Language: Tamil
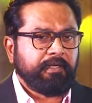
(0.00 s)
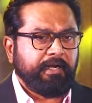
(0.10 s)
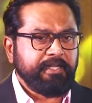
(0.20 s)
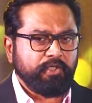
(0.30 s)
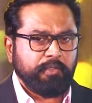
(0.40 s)

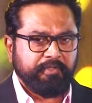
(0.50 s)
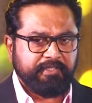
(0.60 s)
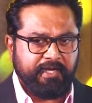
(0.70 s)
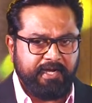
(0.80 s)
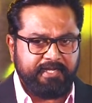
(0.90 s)
அப்படி சொல்லும்போது
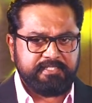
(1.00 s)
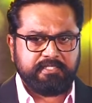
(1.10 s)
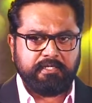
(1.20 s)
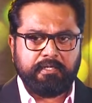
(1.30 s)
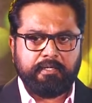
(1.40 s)
இந்த
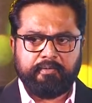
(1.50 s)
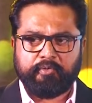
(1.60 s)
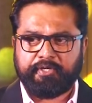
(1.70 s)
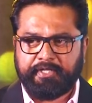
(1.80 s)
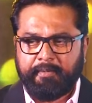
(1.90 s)
ஆஸ்
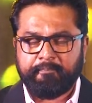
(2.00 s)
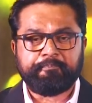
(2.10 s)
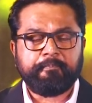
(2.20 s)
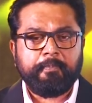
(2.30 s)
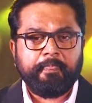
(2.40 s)
டீம்
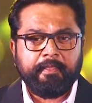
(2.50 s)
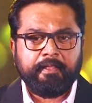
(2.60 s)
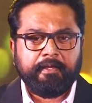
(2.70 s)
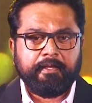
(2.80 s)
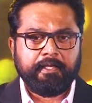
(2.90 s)

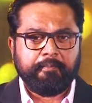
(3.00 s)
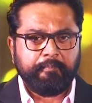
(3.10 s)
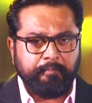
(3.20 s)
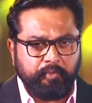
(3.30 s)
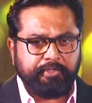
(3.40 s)
இங்கே
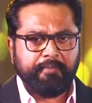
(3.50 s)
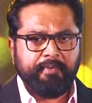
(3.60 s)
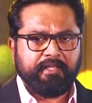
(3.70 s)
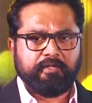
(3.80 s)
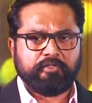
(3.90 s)

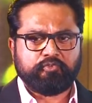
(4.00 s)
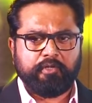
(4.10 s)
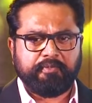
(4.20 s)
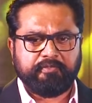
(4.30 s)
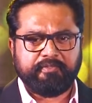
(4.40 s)
முக்கியமாக இதில் இந்த
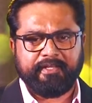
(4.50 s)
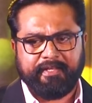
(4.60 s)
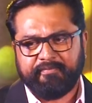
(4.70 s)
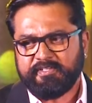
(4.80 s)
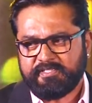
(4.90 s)
சொல்ல வந்தது இந்த
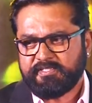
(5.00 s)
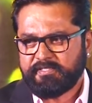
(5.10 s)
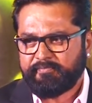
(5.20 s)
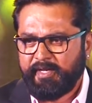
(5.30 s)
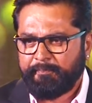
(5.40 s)
கிரீவன்சஸ்
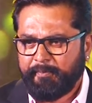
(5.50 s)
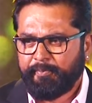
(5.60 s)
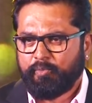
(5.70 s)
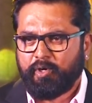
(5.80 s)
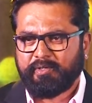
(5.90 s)
மெனி
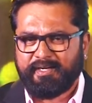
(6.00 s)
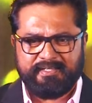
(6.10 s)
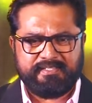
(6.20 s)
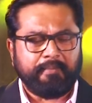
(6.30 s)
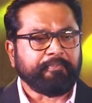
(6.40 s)
பீப்புள் வாண்ட் டு
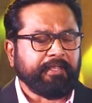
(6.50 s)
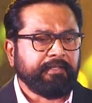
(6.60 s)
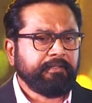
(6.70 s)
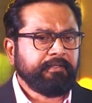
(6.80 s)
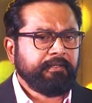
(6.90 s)
அட்ரஸ் சம்திங்
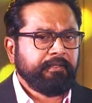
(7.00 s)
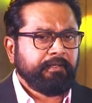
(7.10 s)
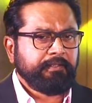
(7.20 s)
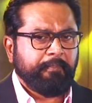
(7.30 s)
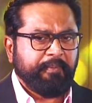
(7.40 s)

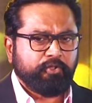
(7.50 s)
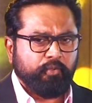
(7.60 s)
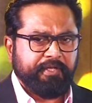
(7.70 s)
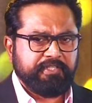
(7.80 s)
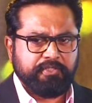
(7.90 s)
இது எப்படி
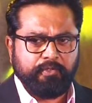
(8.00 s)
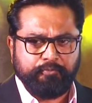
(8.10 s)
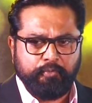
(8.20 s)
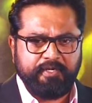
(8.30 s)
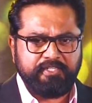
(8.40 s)
துவங்கிச்சுன்னு ஒரு
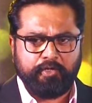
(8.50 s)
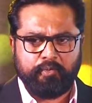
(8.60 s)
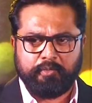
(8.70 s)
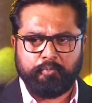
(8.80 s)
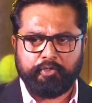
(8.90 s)
ஃபியூ மினிட்ஸ் ஐ
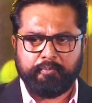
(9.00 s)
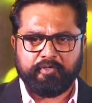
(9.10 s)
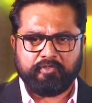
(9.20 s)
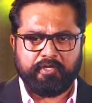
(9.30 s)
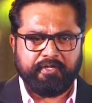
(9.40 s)
டோன்ட் போய்
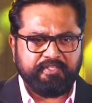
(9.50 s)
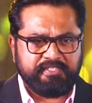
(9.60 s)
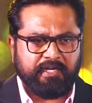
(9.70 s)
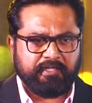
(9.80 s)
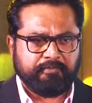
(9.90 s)
பிகாஸ் ஆல்ரெடி வி
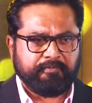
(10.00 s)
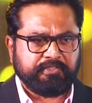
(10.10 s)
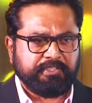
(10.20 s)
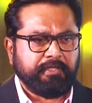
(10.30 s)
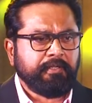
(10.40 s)
ஸ்டார்ட் த
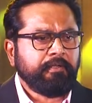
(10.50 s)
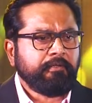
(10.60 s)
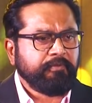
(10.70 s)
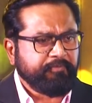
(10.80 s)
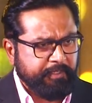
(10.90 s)
ஃபங்க்ஷன்
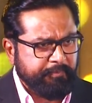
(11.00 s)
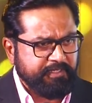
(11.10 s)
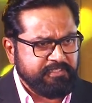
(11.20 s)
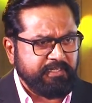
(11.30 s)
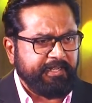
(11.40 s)
ஃபிஃப்டீன்
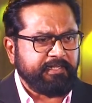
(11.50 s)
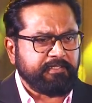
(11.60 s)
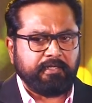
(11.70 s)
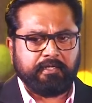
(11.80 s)
மினிட்ஸ் லேட்